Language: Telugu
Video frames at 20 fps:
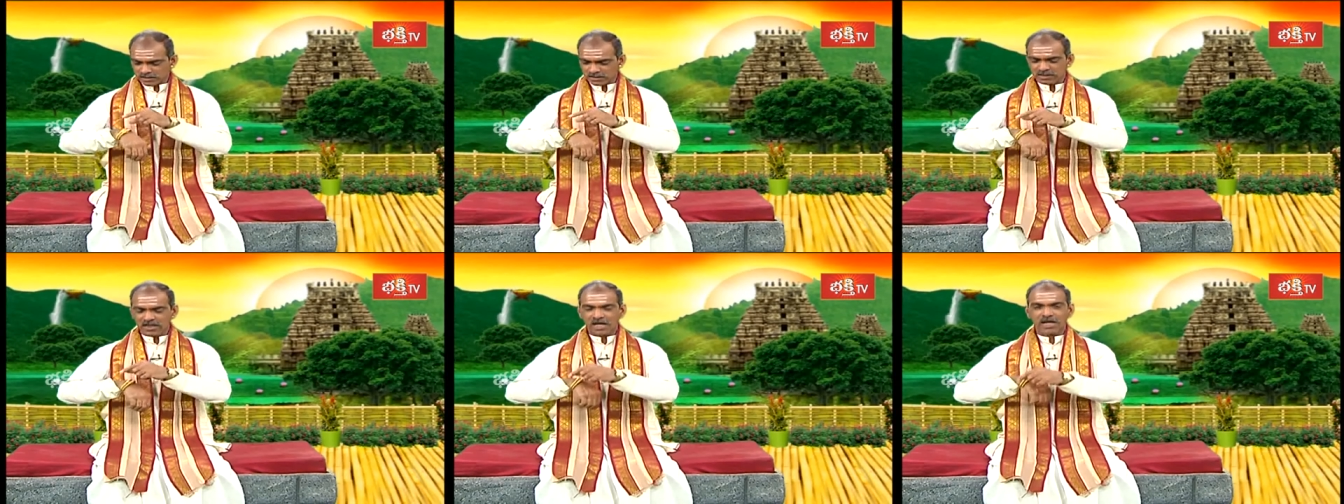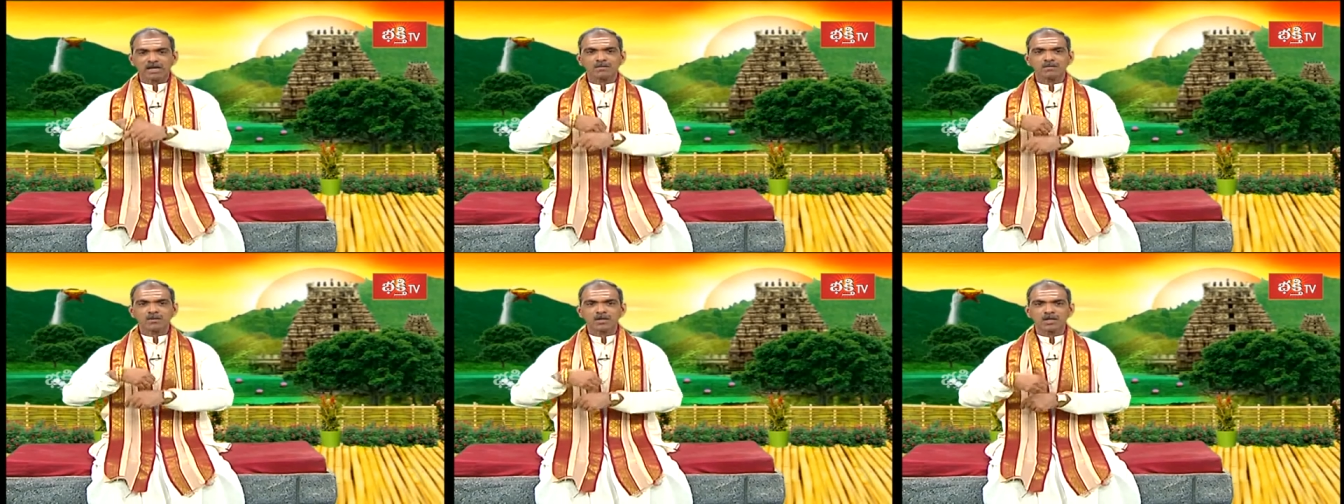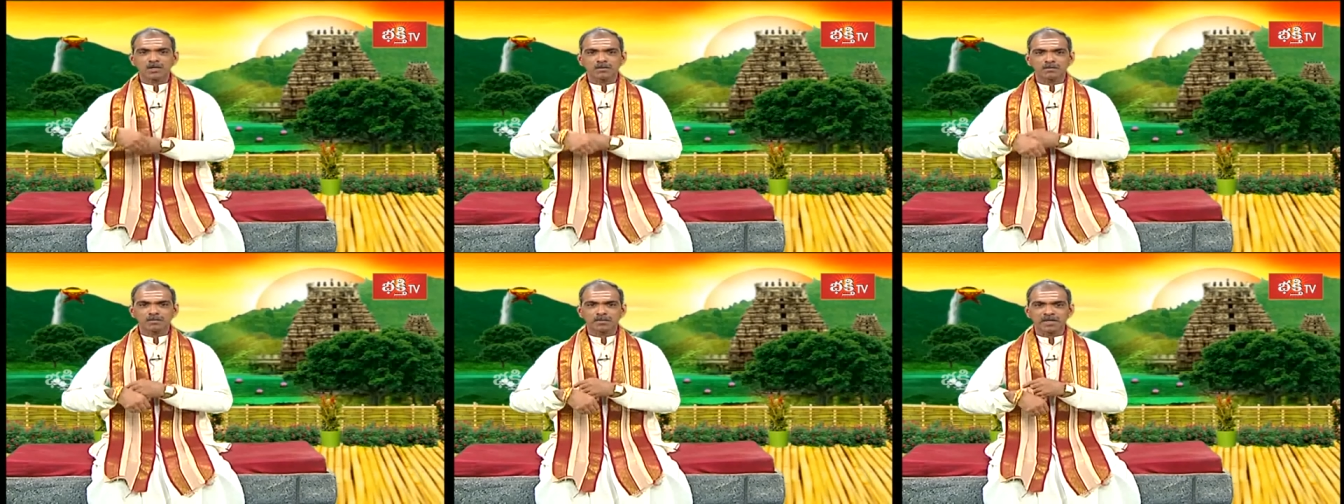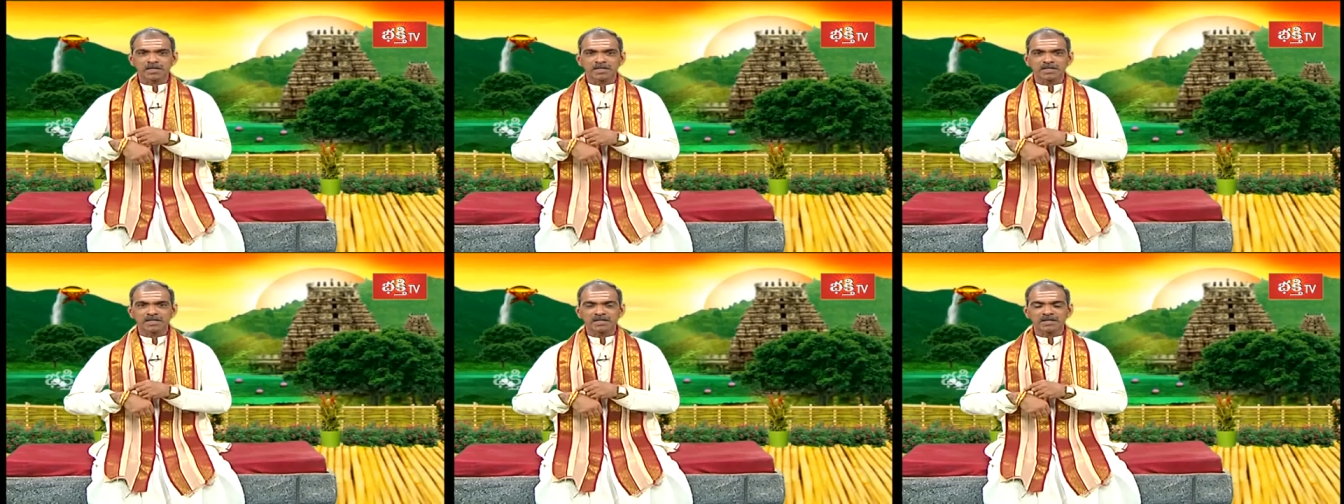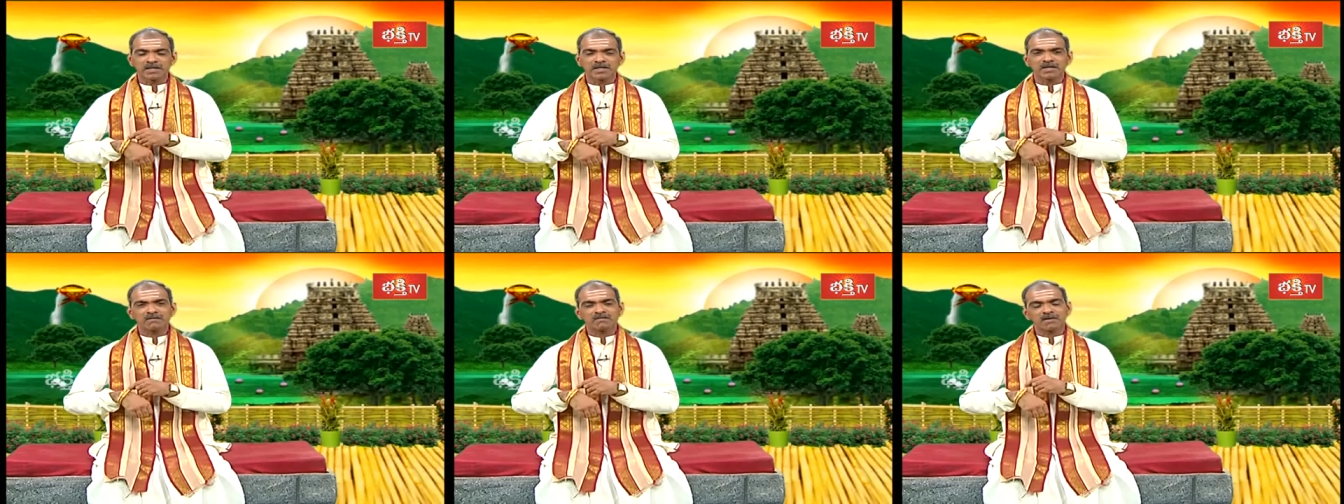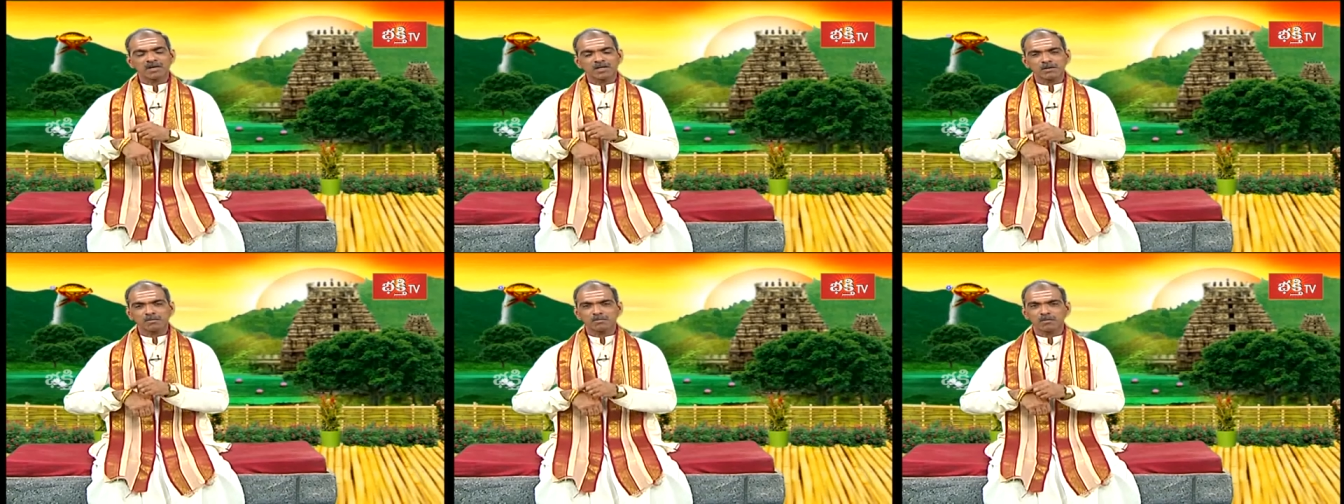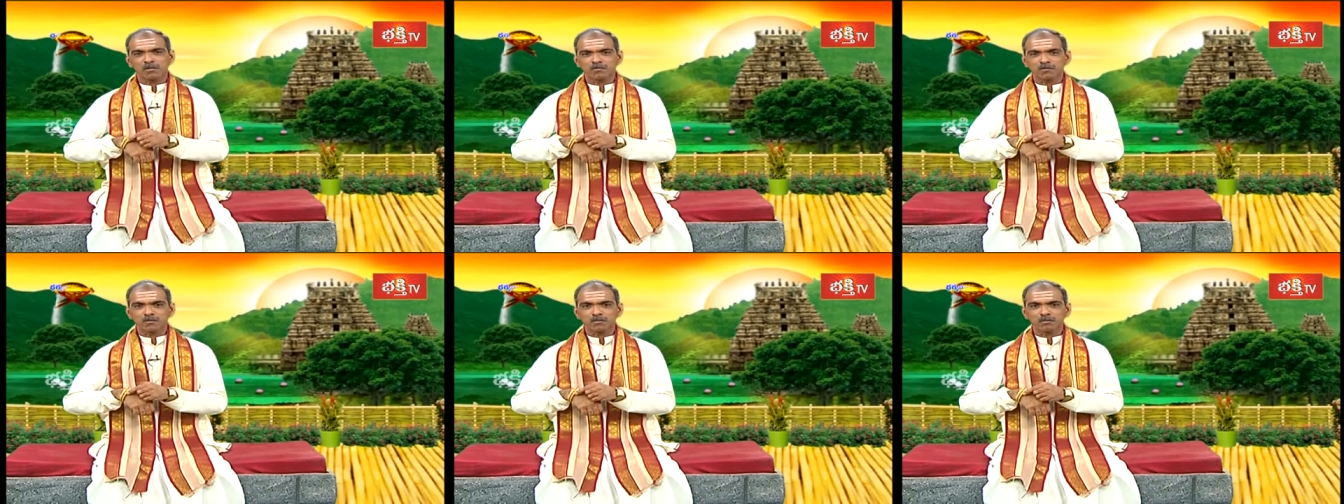దారములను పేని వాటికి
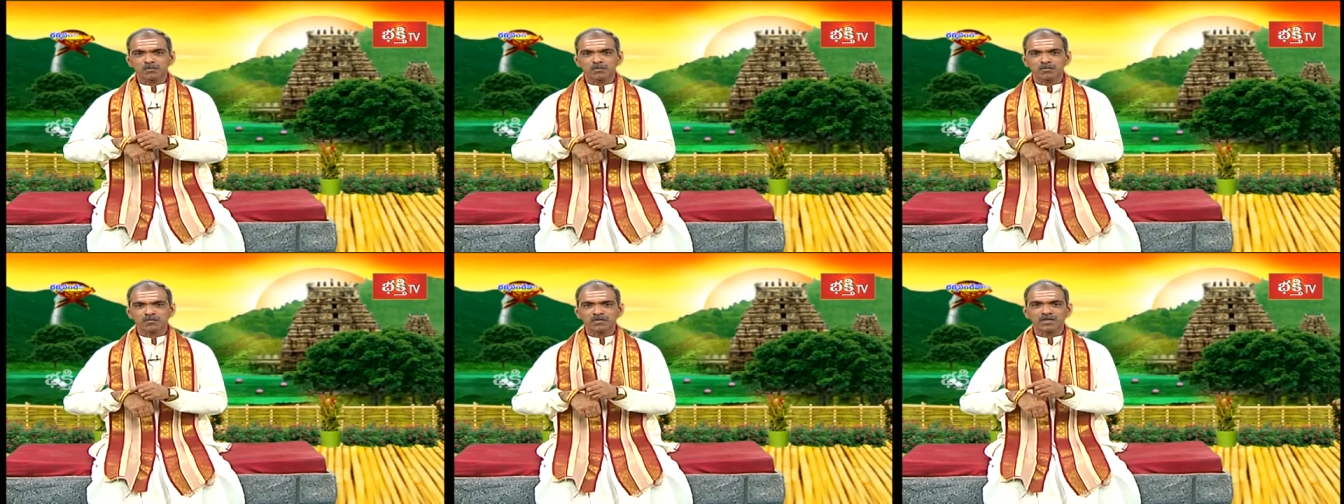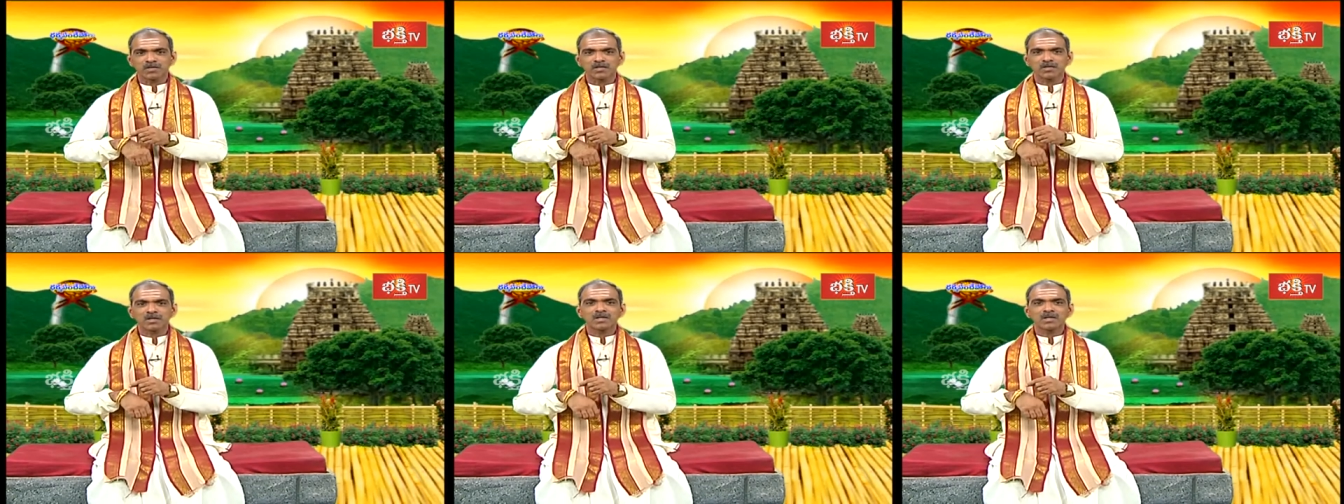పసుపు పూసి